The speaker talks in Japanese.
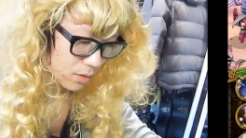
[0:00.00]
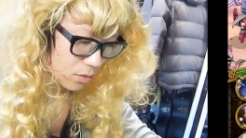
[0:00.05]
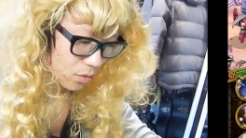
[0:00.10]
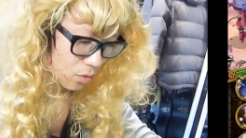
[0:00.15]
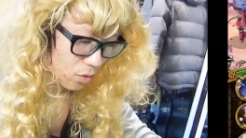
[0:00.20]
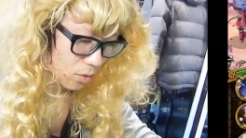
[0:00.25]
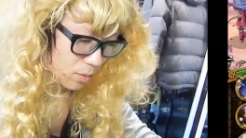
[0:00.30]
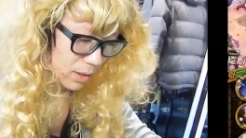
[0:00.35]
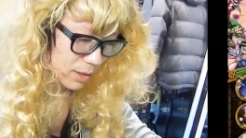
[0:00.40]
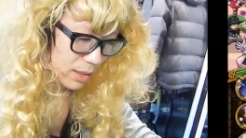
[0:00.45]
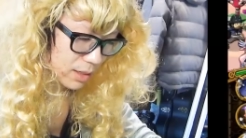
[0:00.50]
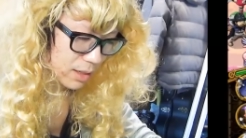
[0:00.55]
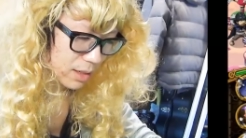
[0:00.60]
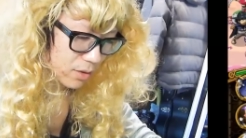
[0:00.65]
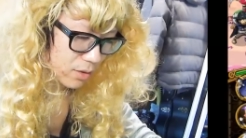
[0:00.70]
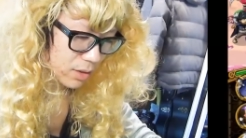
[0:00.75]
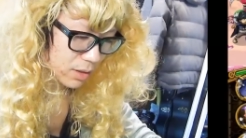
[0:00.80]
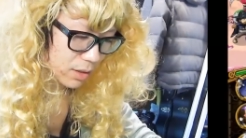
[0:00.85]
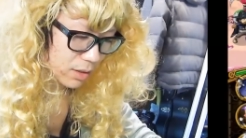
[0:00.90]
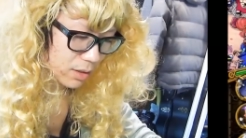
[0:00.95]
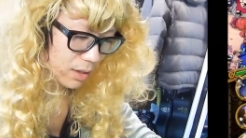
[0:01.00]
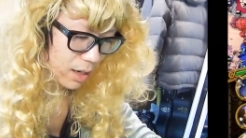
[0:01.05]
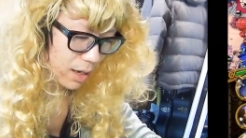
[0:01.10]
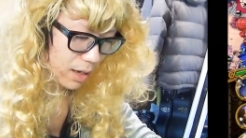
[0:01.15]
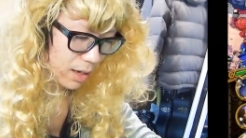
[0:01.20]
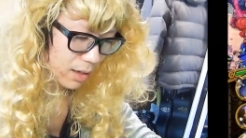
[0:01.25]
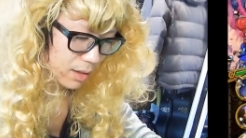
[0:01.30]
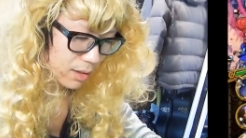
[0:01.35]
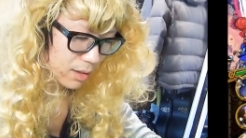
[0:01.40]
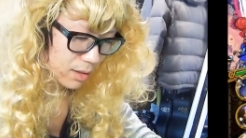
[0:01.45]
どこまでいけるかだよ
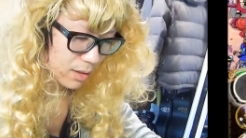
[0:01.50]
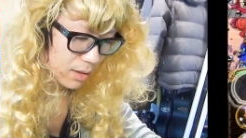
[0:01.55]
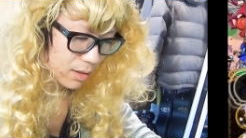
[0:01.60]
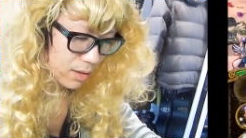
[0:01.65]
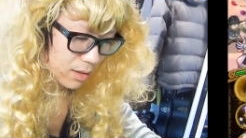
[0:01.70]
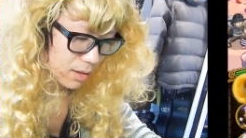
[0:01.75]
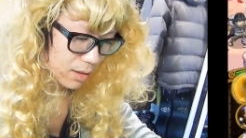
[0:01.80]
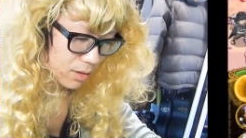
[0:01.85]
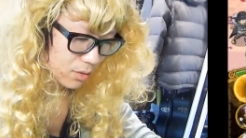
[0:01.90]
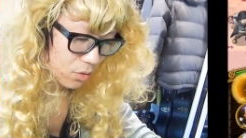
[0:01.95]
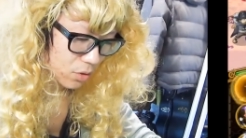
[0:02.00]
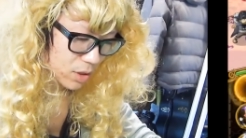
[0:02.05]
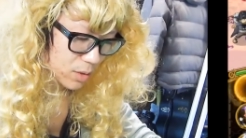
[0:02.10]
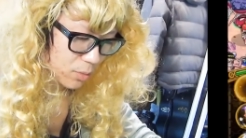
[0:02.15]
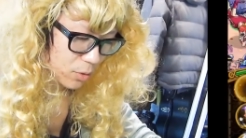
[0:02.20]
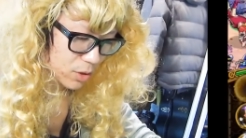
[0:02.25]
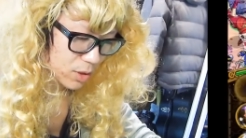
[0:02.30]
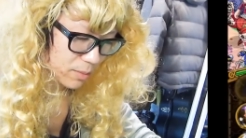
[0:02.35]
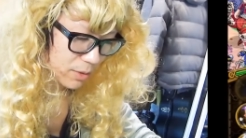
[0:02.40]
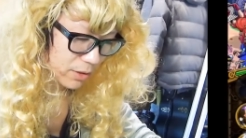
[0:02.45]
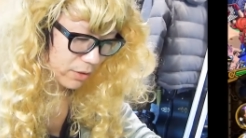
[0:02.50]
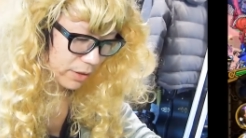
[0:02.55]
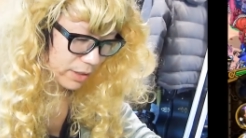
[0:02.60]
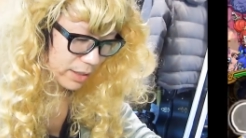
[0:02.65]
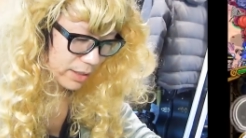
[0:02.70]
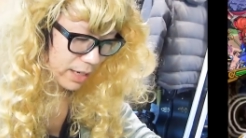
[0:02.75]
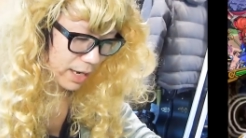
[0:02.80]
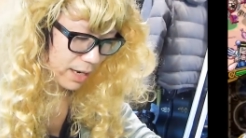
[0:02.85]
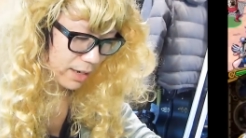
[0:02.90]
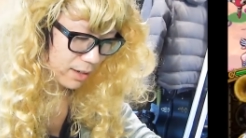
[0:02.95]
ねとりあえずボスまで行
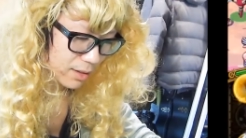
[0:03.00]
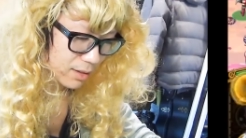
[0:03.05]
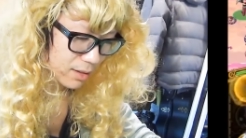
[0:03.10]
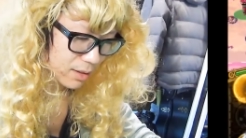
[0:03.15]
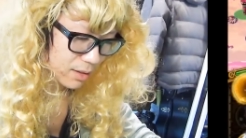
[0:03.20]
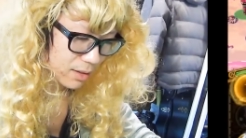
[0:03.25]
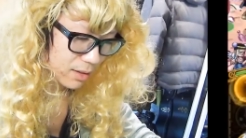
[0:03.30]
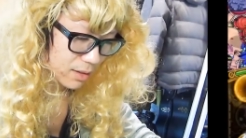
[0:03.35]
きたい